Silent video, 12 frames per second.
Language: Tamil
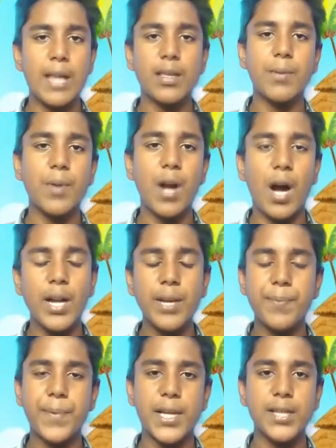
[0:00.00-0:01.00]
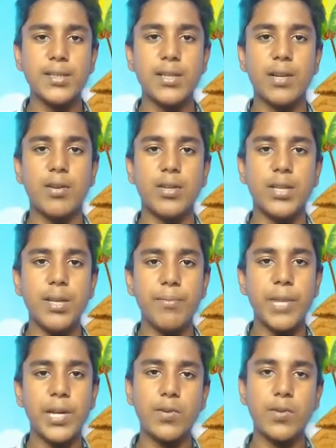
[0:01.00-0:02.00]
அதுக்கப்புறம் ஆடி பதினஞ்சுல வந்து
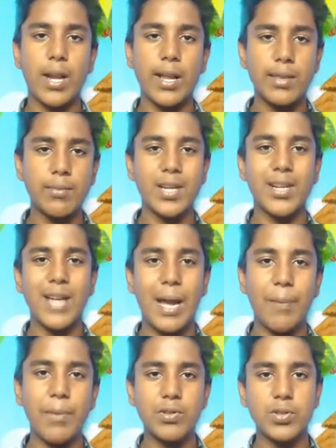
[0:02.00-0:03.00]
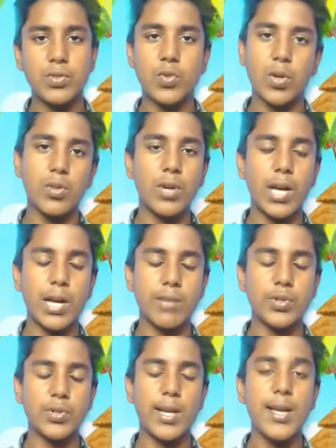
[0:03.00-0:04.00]
மேட்டூர் அணை இந்த மாதிரி டேம்லாம் வந்து திறந்து விட
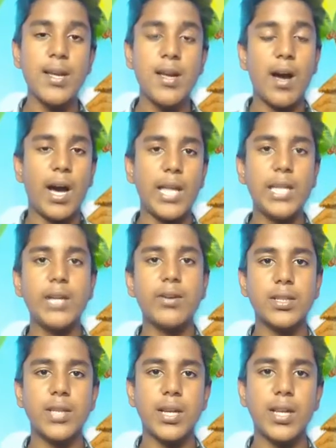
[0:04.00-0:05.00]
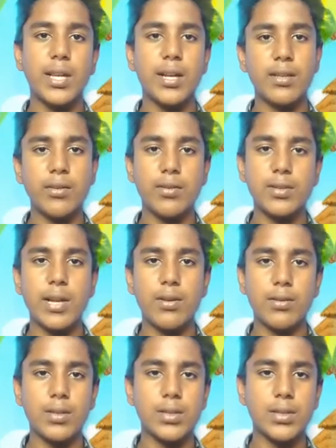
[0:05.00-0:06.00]
ஆரம்பிச்சோன்னா அதுல வர தண்ணீர் எடுத்து
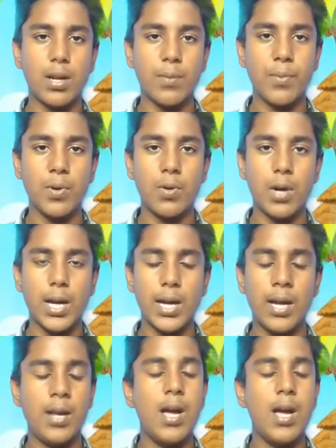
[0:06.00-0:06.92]
விவசாயம் வந்து ஸ்டார்ட் பண்ணுவாங்க